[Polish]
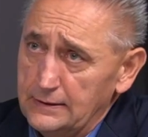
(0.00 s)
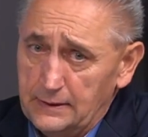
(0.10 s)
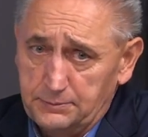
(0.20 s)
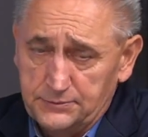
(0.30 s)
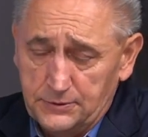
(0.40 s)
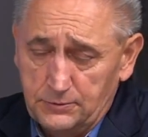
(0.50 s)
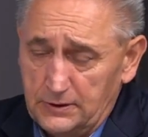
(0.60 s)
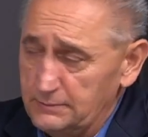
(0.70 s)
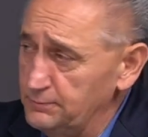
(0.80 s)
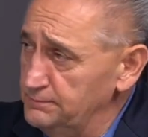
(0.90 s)
na
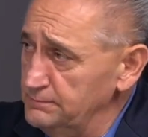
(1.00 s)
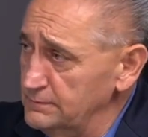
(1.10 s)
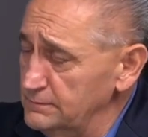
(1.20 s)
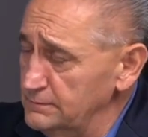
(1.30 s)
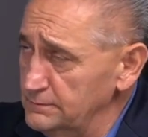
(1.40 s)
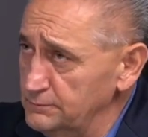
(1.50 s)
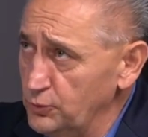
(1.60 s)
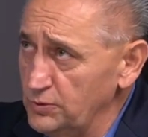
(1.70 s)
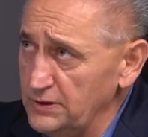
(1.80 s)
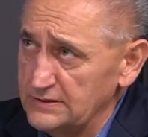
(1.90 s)
przykład mm,
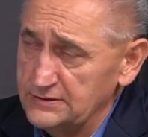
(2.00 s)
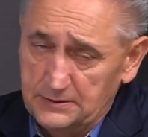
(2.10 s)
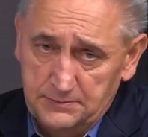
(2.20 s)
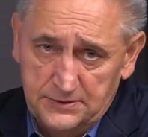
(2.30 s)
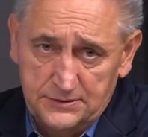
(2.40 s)
ból jest czymś,